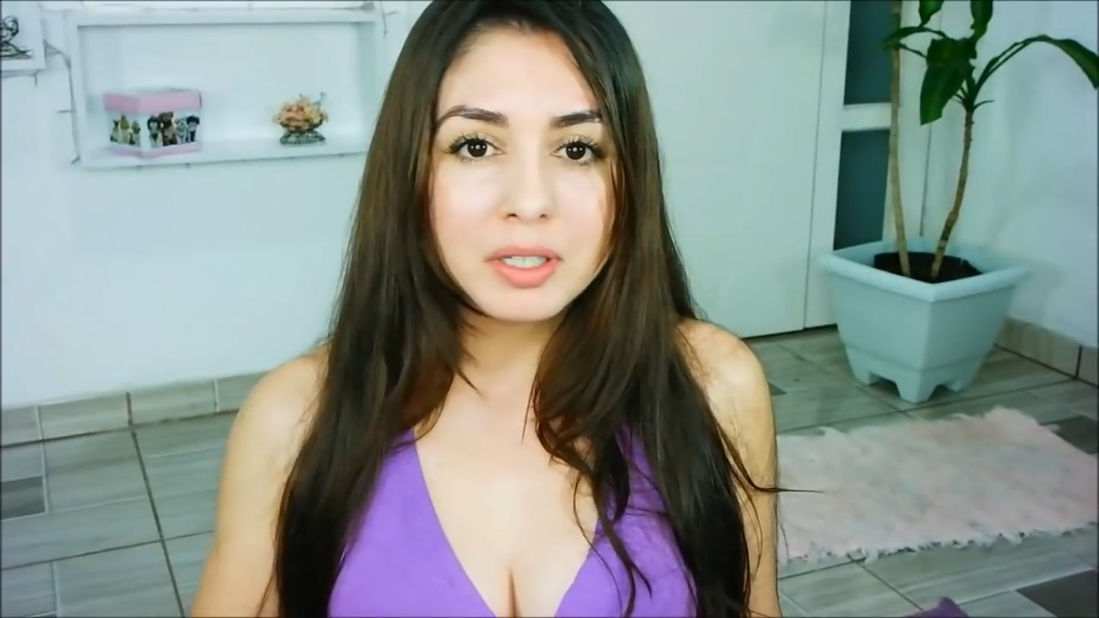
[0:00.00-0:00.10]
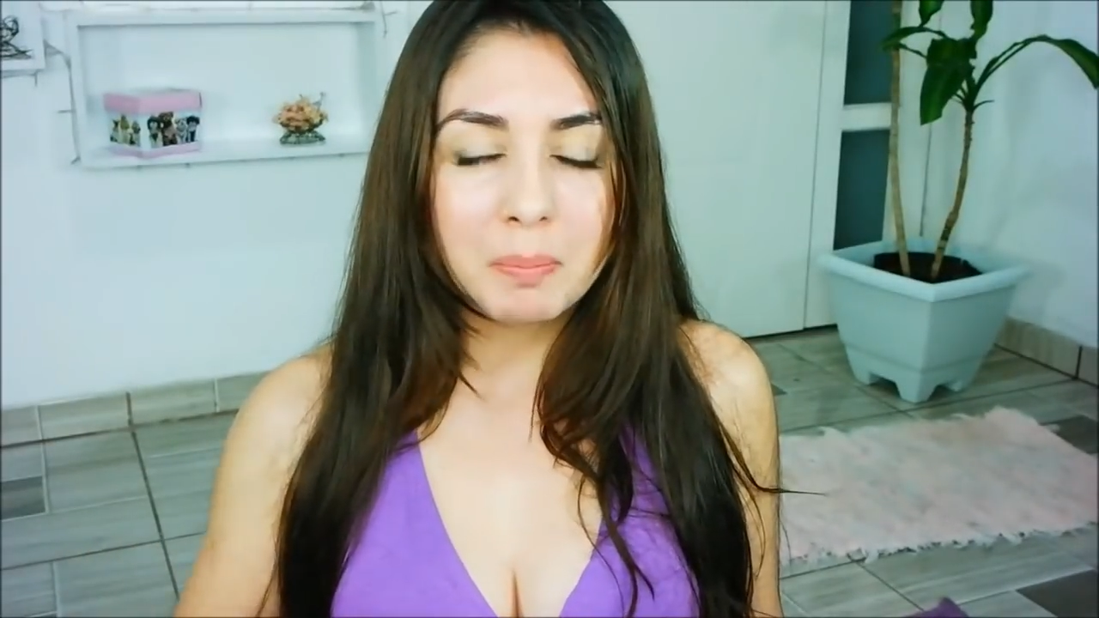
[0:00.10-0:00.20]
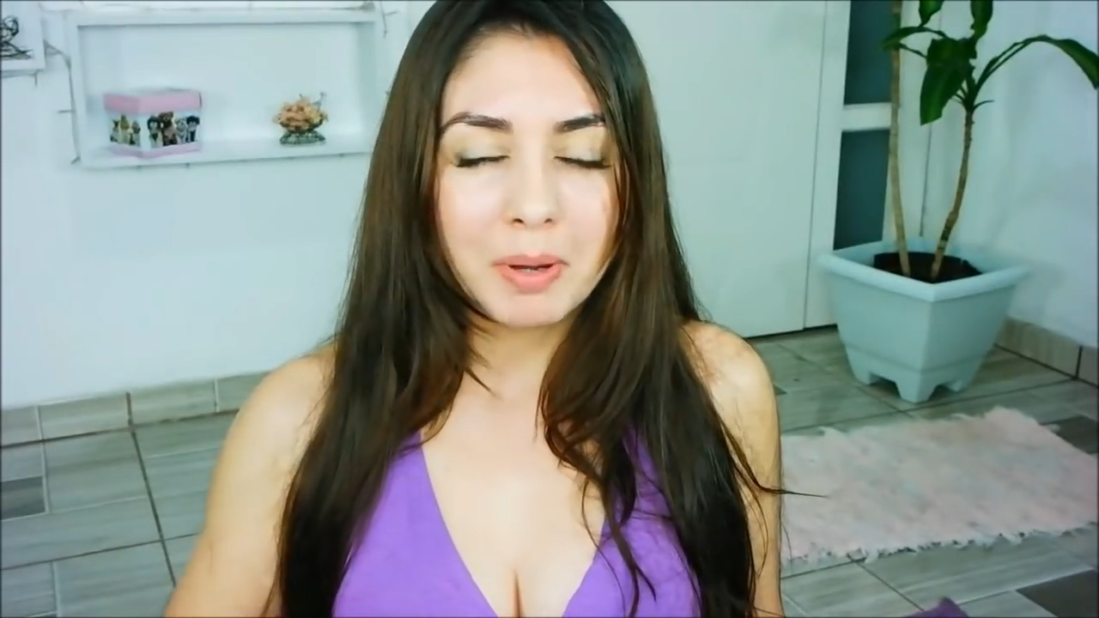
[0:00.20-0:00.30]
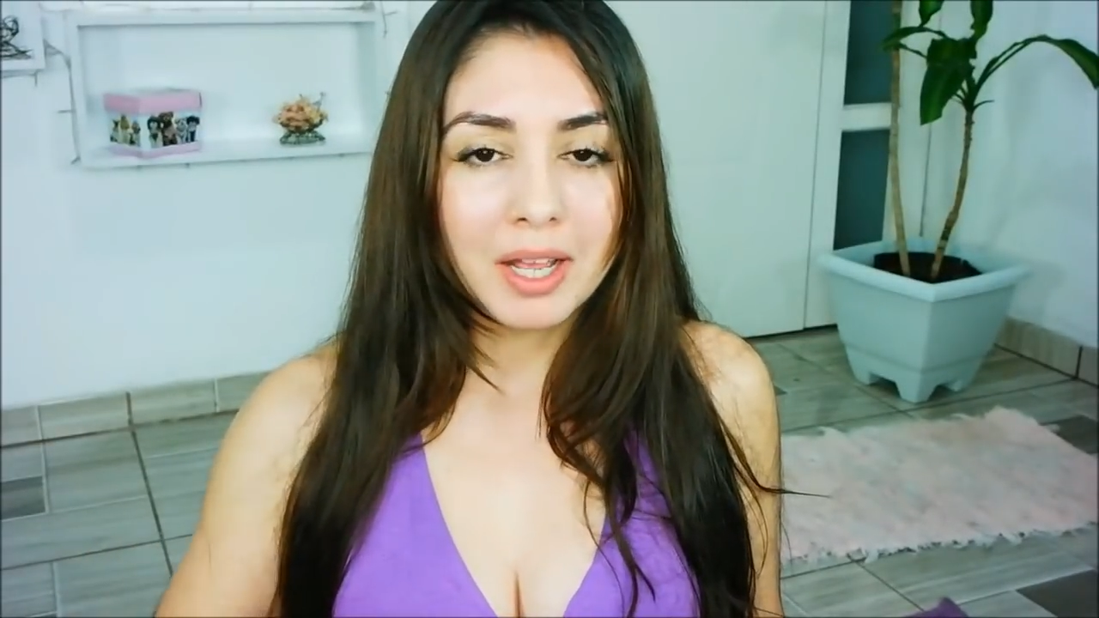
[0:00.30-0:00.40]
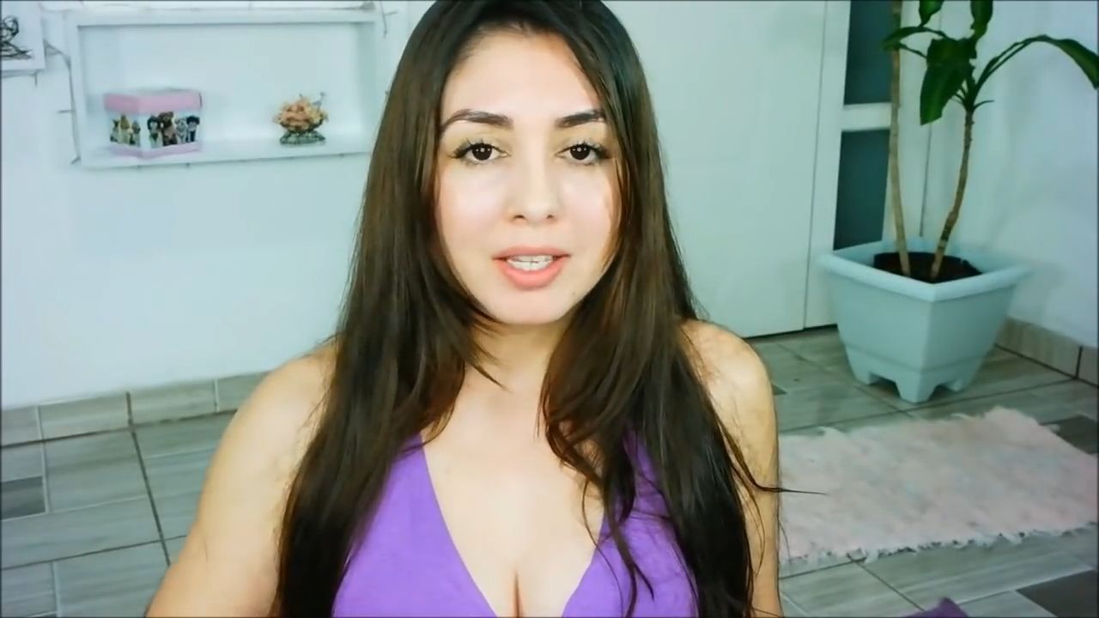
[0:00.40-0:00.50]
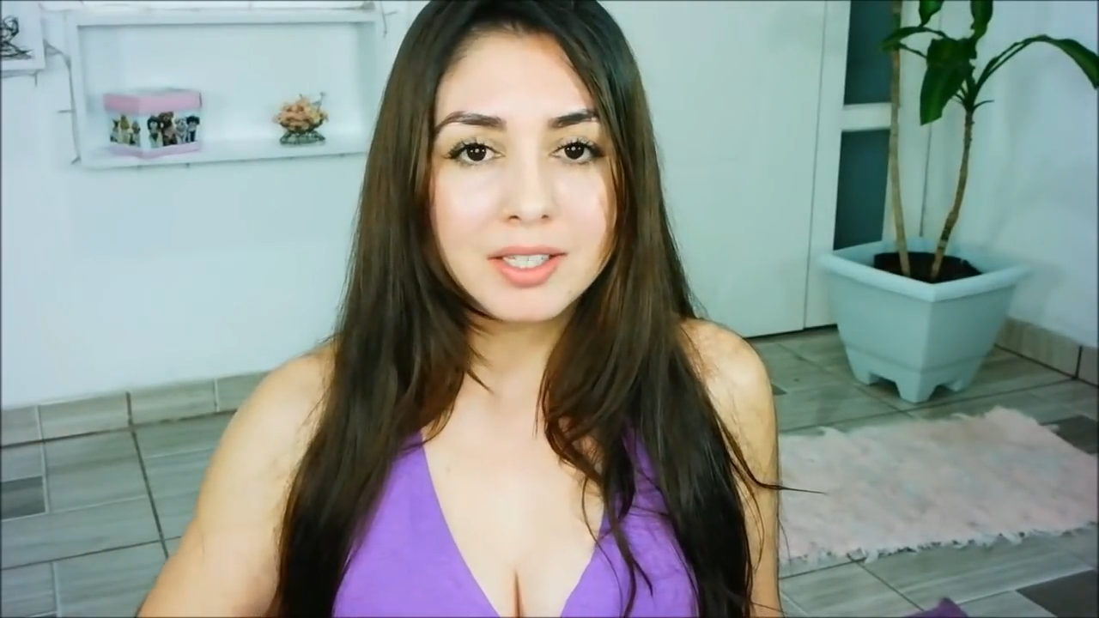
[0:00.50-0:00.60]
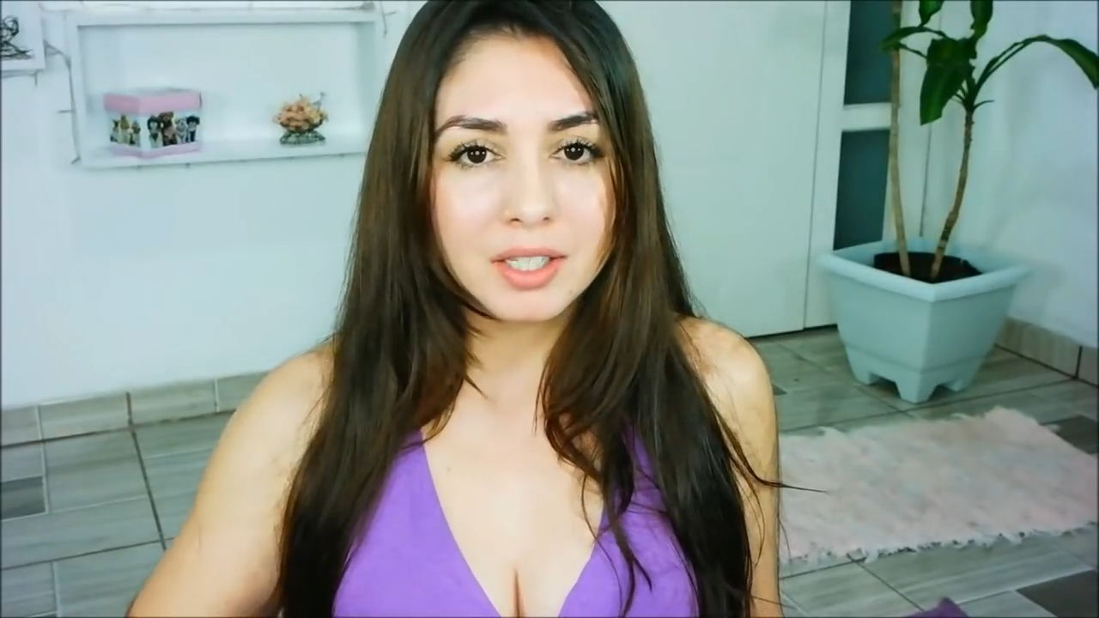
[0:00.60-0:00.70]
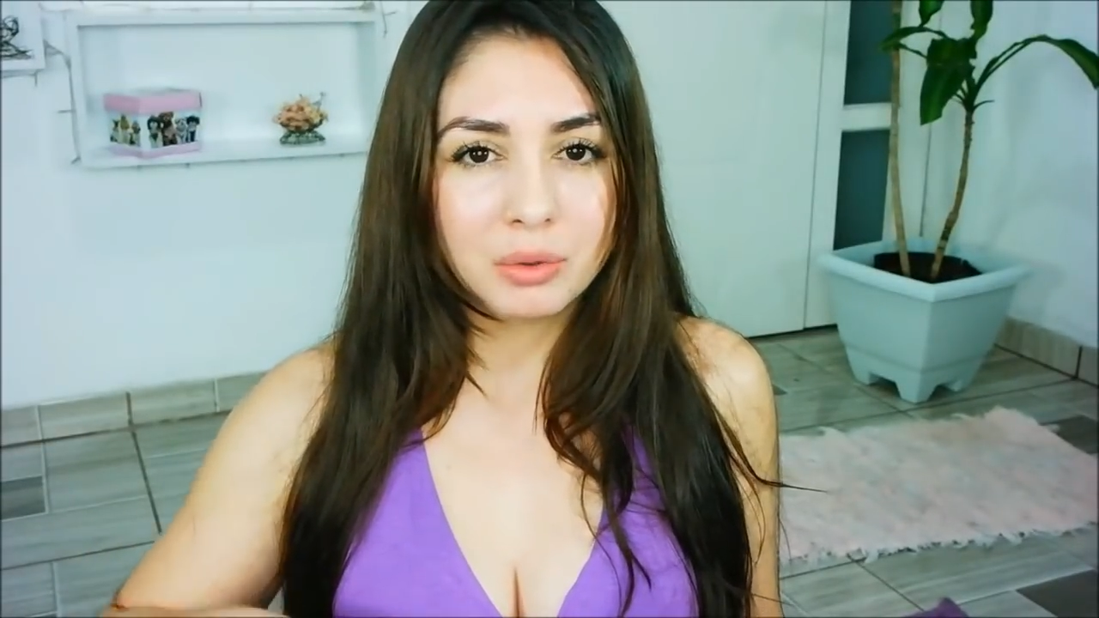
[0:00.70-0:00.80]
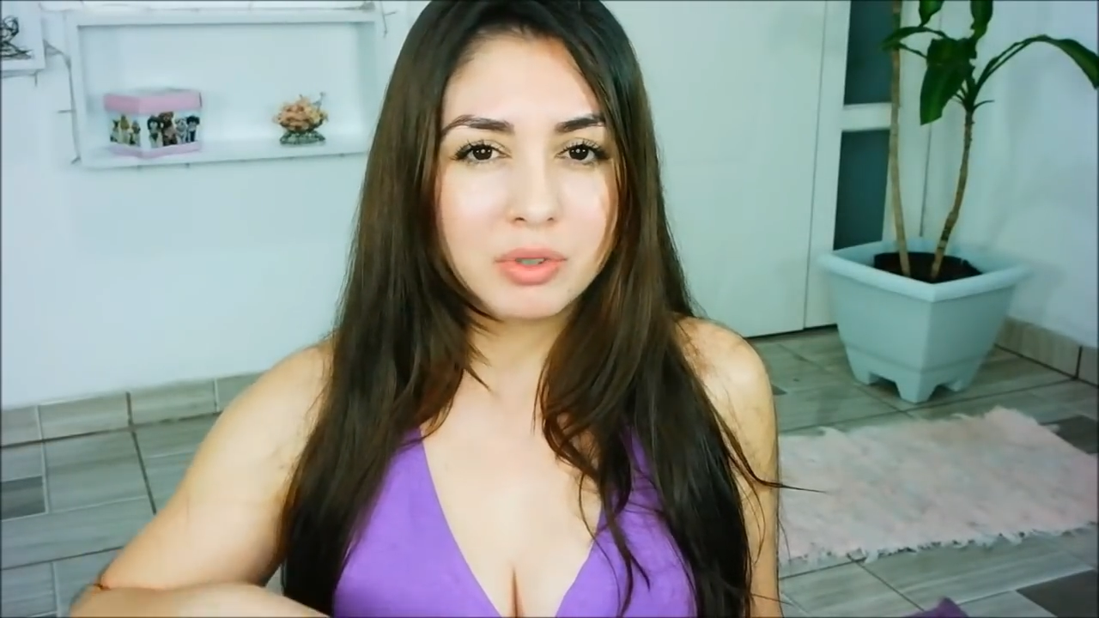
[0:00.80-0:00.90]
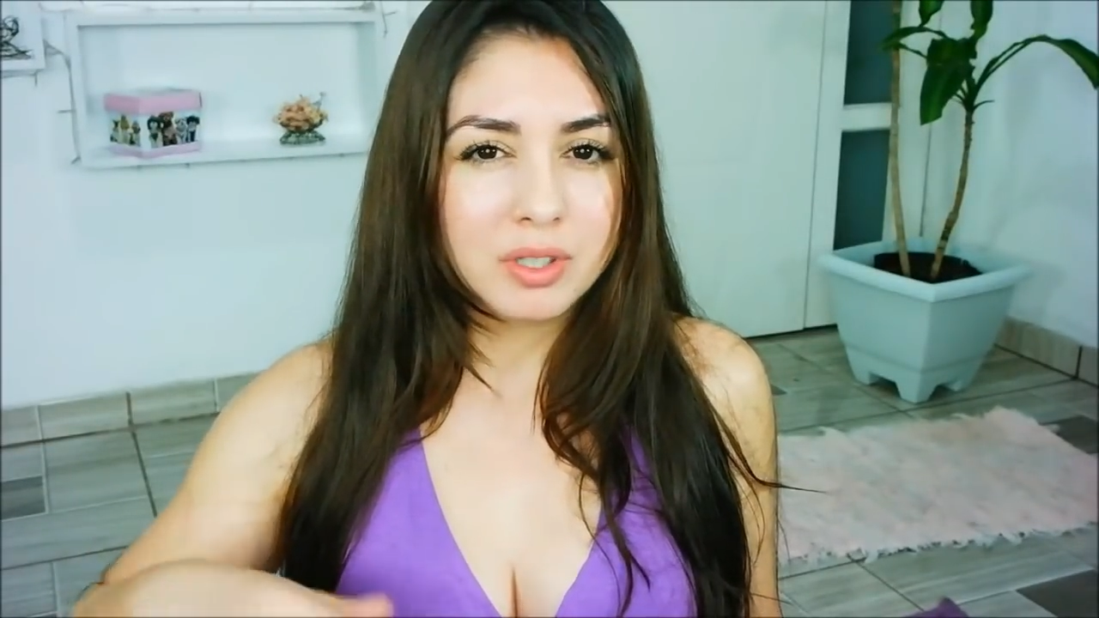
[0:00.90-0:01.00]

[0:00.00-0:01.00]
passa dos